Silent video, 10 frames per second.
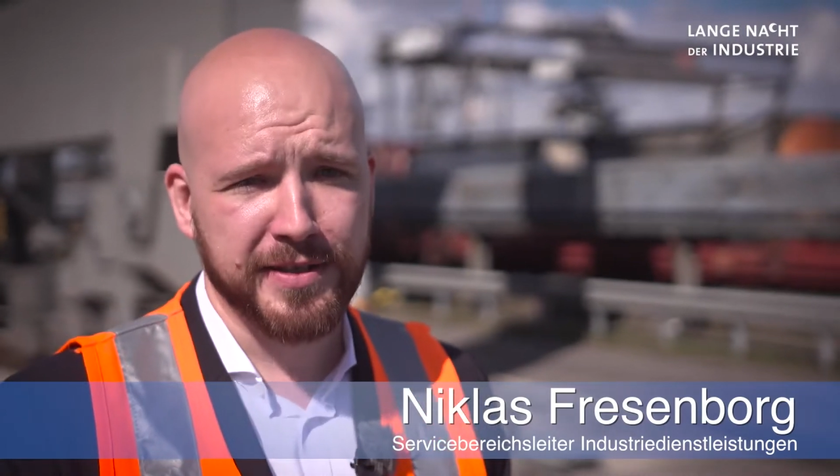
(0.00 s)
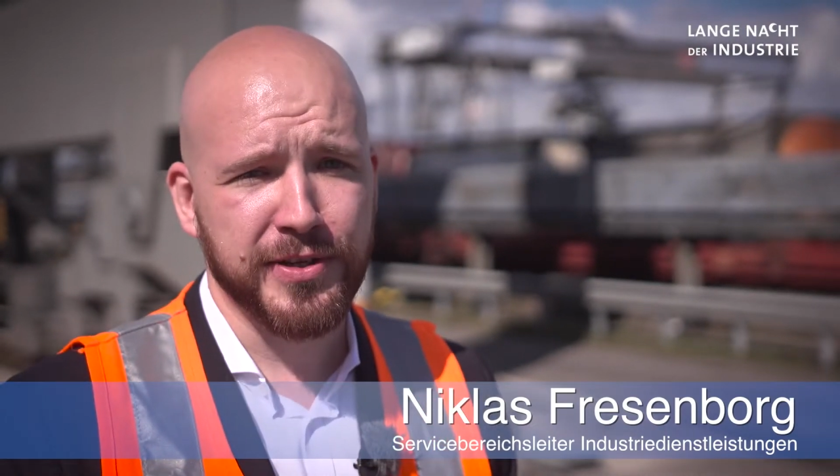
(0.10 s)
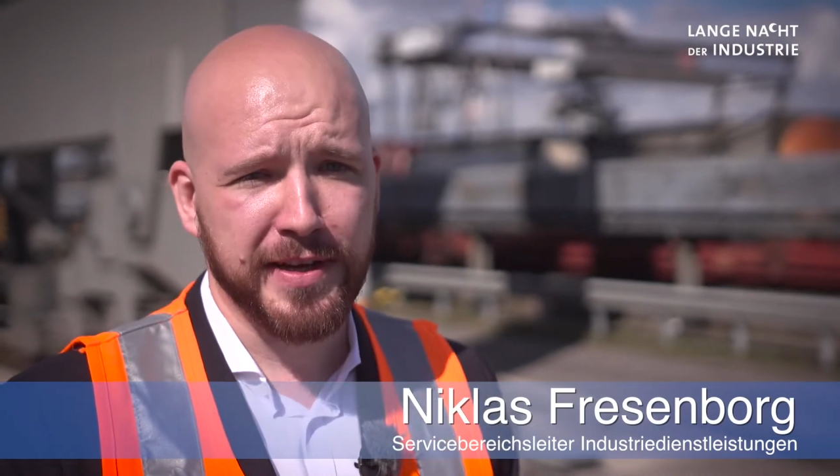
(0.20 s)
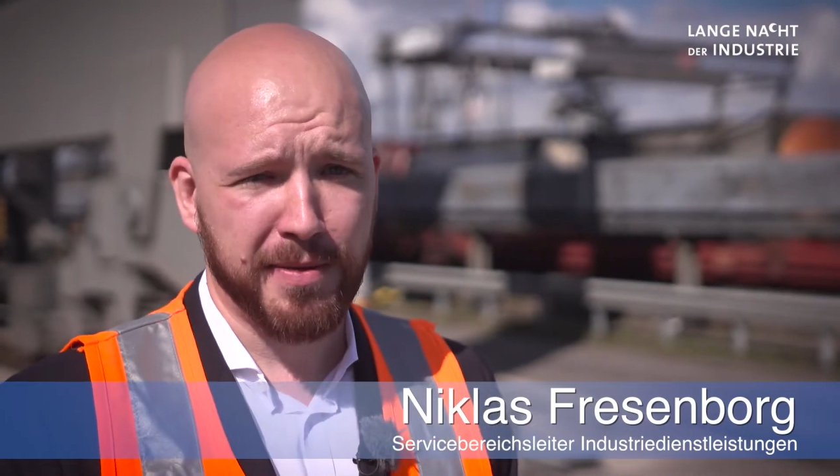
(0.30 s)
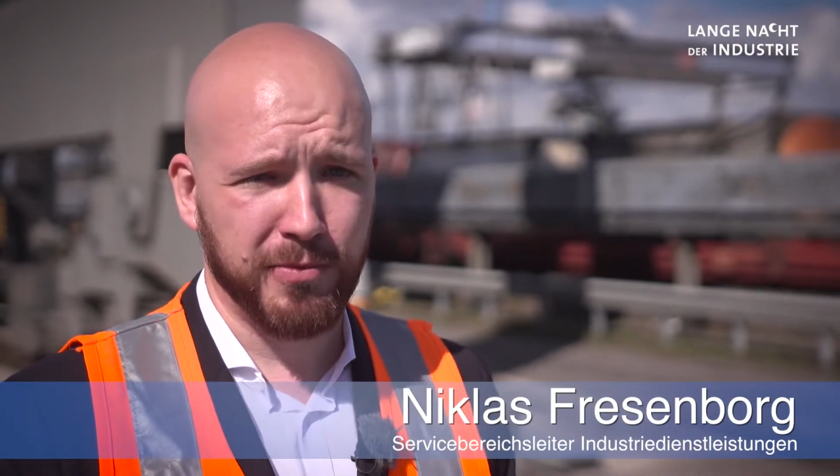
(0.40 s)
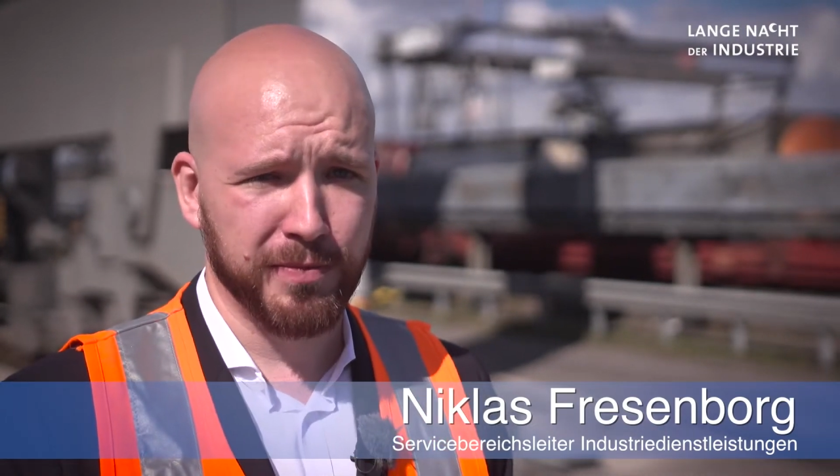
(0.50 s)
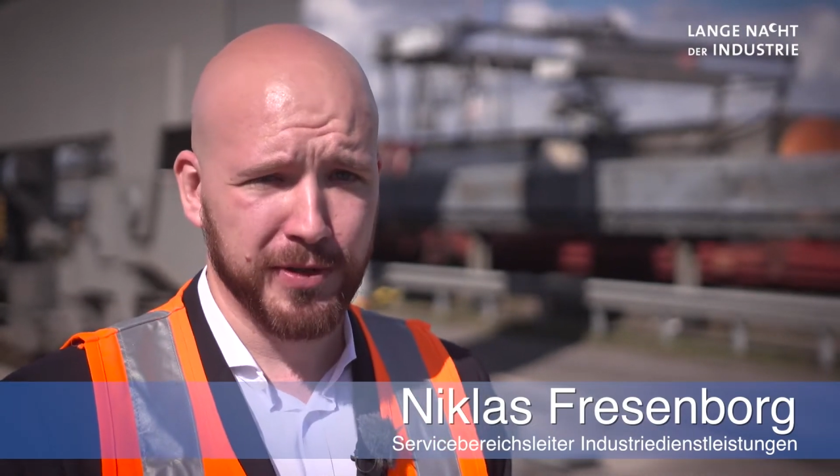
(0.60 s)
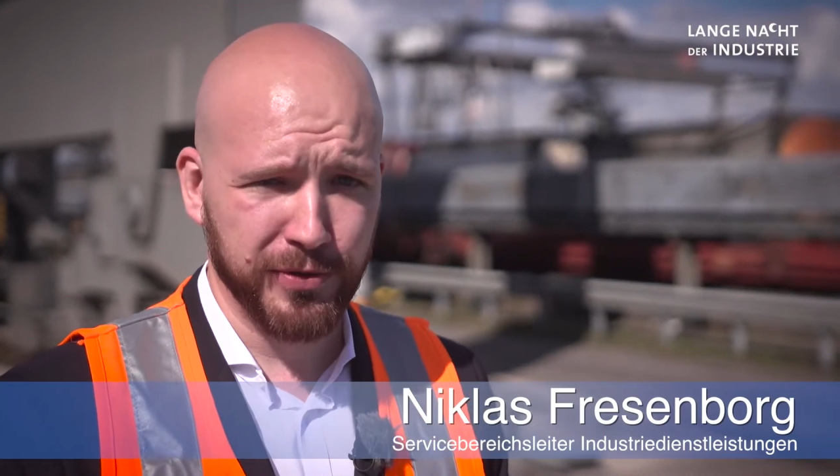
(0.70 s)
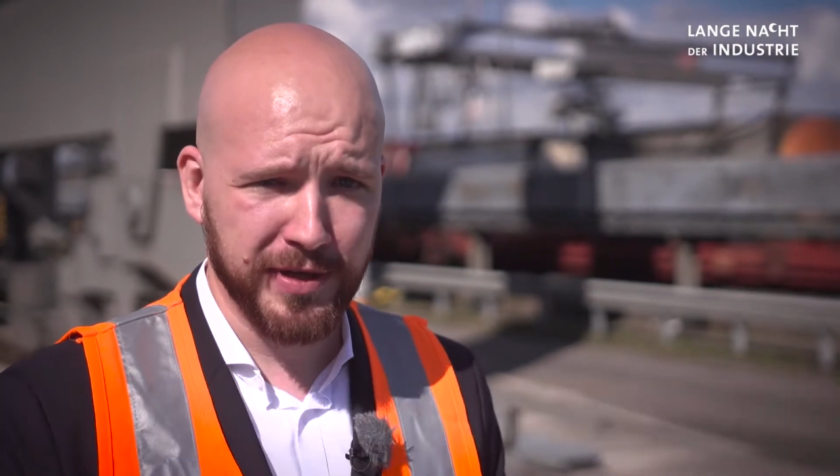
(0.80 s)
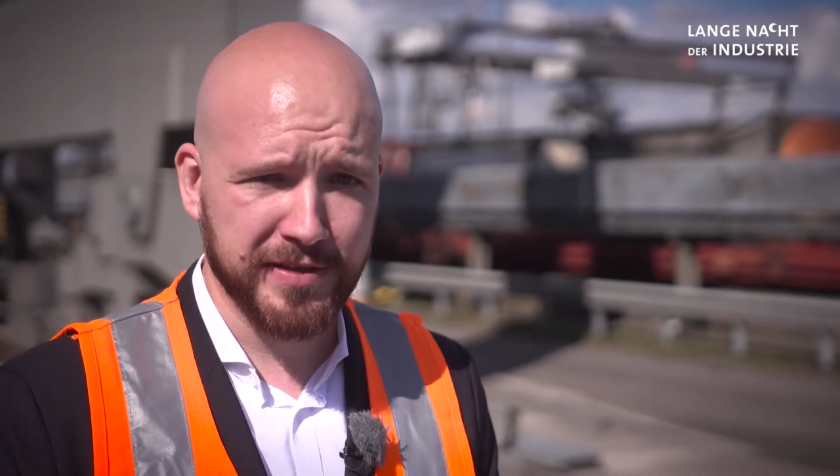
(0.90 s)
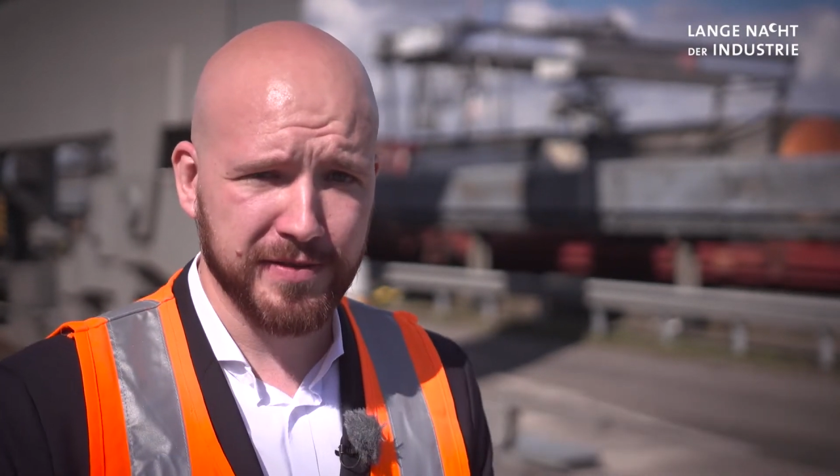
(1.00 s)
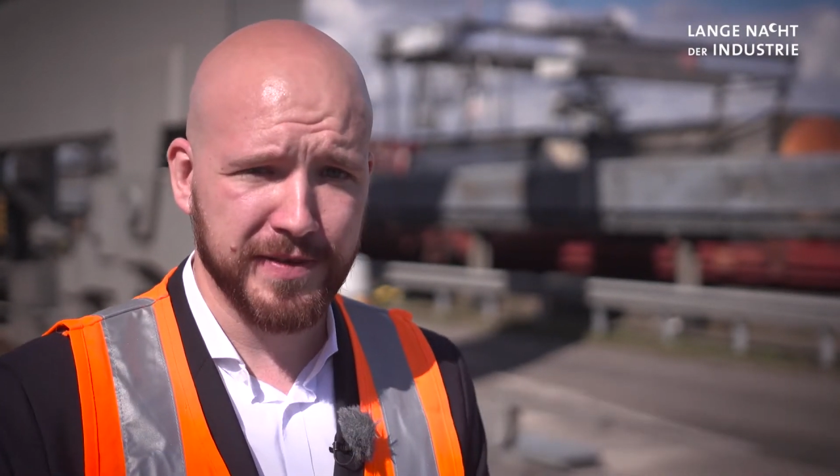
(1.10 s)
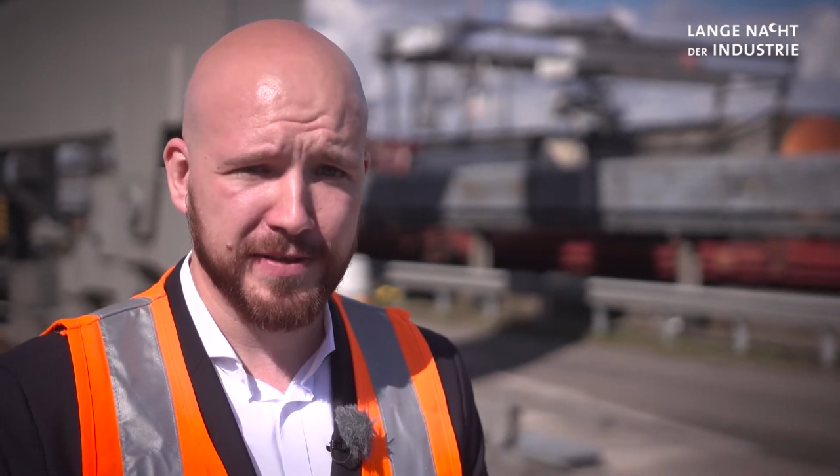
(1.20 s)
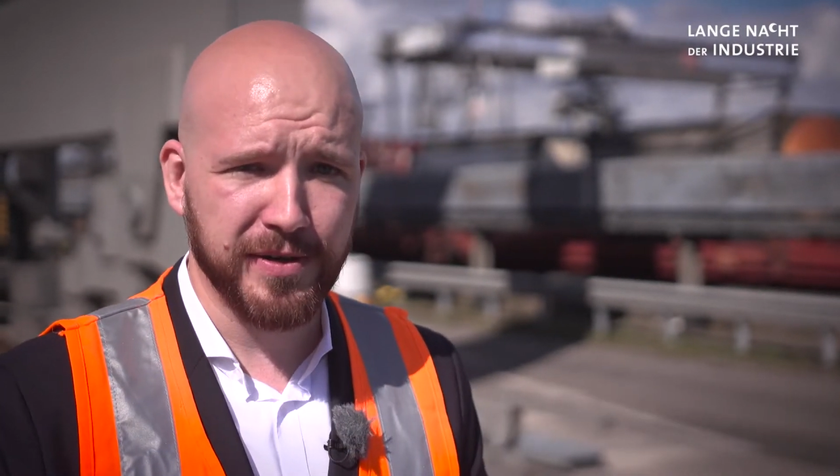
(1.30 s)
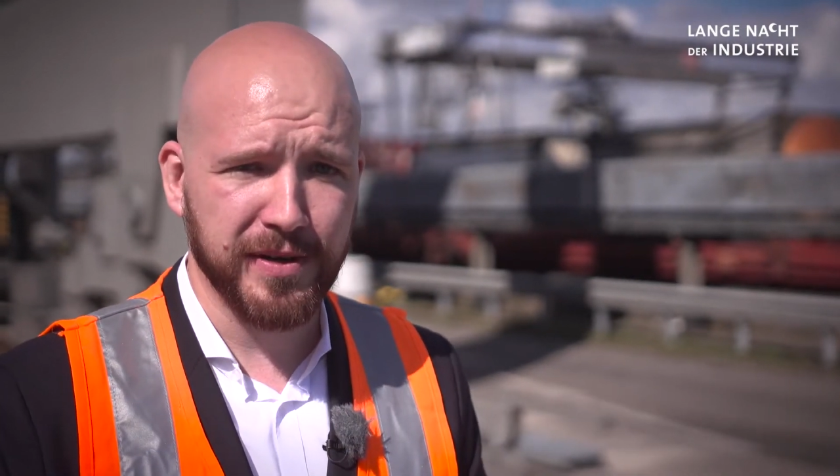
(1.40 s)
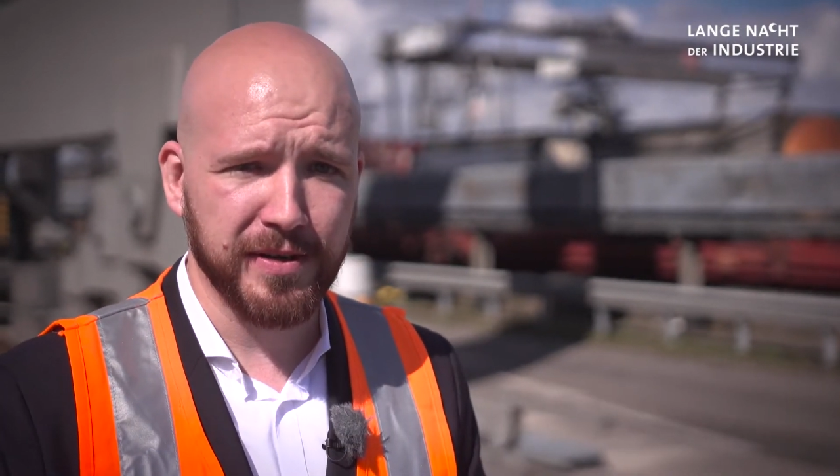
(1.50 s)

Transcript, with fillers: die Stadt Hamburg mit Gütern zu versorgen.